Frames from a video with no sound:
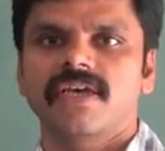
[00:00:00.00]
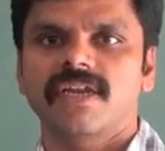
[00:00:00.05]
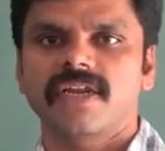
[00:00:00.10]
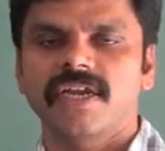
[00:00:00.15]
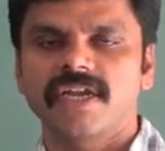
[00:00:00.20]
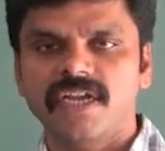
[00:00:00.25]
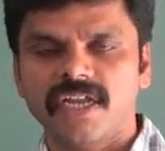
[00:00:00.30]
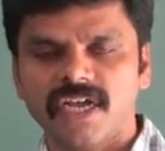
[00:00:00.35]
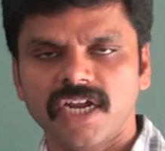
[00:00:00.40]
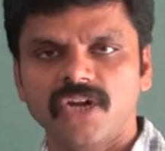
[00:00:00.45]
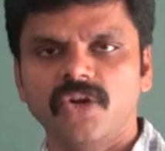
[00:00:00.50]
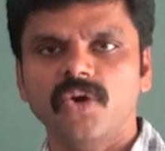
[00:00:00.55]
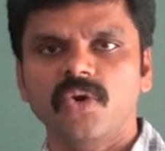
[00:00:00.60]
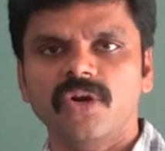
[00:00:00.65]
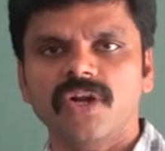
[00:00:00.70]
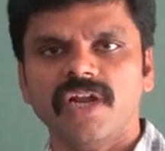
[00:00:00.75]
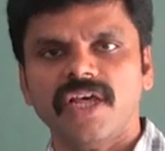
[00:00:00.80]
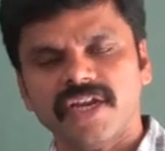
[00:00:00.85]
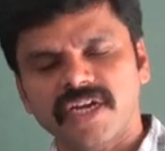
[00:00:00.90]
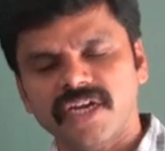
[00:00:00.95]
ரெண்டு
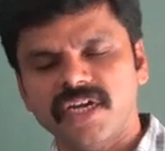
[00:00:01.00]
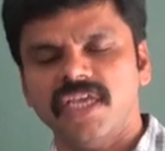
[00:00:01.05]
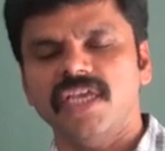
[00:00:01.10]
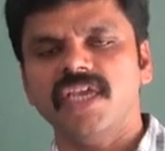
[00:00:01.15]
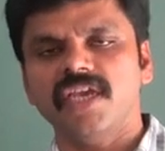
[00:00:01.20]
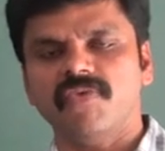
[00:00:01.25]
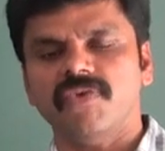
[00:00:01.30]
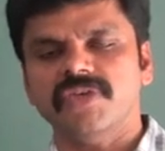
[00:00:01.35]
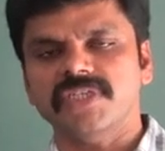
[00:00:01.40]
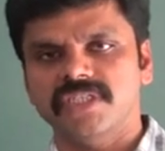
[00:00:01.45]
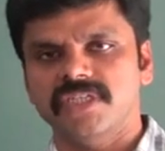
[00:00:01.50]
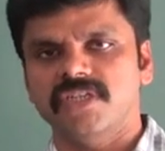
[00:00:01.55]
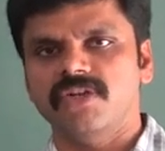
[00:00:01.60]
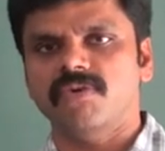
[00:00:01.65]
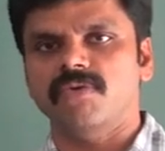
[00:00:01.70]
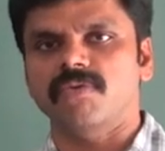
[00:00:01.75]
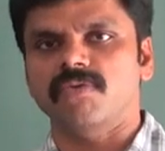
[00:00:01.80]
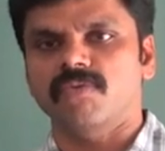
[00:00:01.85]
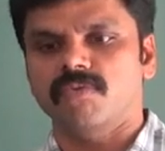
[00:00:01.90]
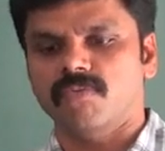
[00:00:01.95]
அன்னோன்னா ரெண்டு ஈக்குவேஷன்
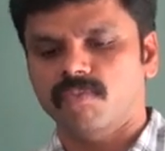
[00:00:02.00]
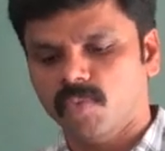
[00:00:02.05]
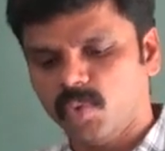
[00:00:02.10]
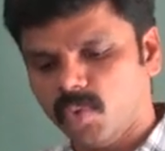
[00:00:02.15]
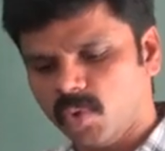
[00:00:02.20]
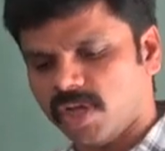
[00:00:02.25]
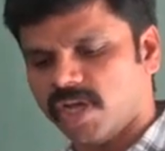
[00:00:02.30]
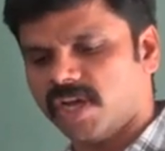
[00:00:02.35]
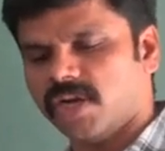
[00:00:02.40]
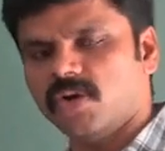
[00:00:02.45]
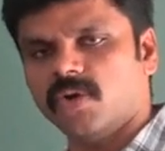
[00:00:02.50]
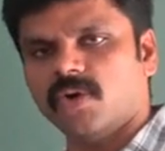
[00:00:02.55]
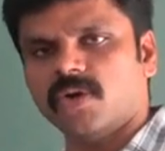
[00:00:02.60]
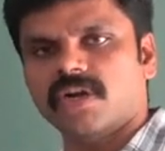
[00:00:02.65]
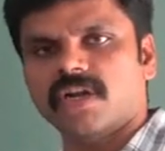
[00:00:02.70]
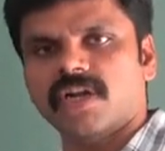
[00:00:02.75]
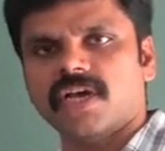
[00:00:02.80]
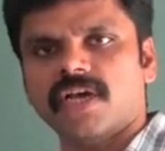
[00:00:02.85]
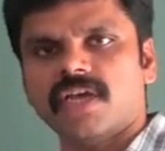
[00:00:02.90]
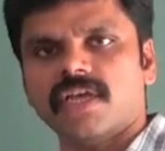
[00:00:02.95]
இருக்கணும் மூணு
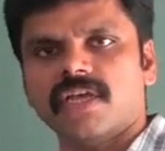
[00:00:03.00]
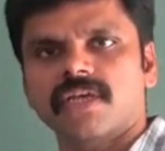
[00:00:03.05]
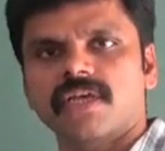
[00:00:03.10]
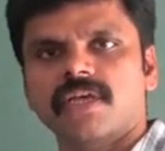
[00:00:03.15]
அன்னோன்னா